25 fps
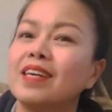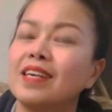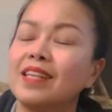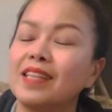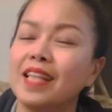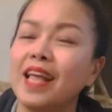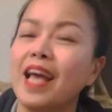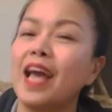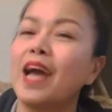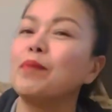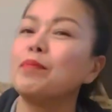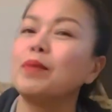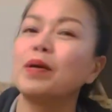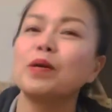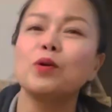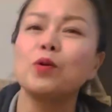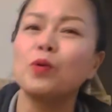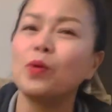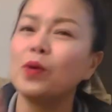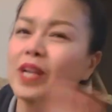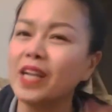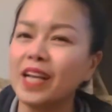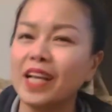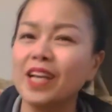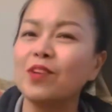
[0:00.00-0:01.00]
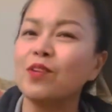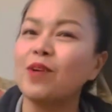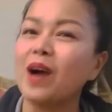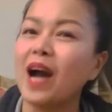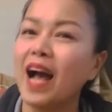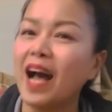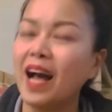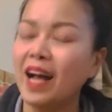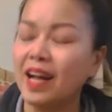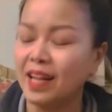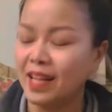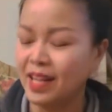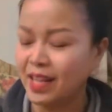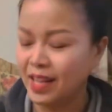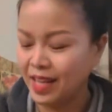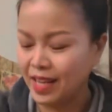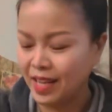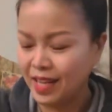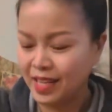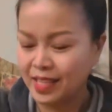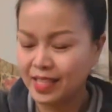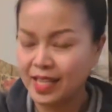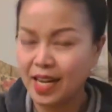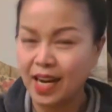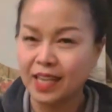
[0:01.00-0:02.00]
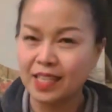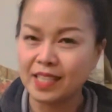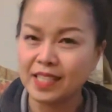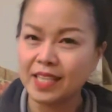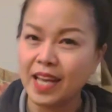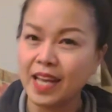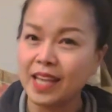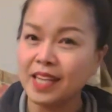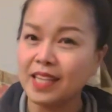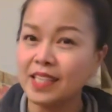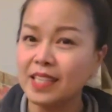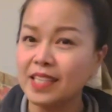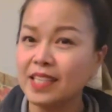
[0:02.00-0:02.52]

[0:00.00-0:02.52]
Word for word: แต่ไม่คุยดีกว่าอย่างเช่น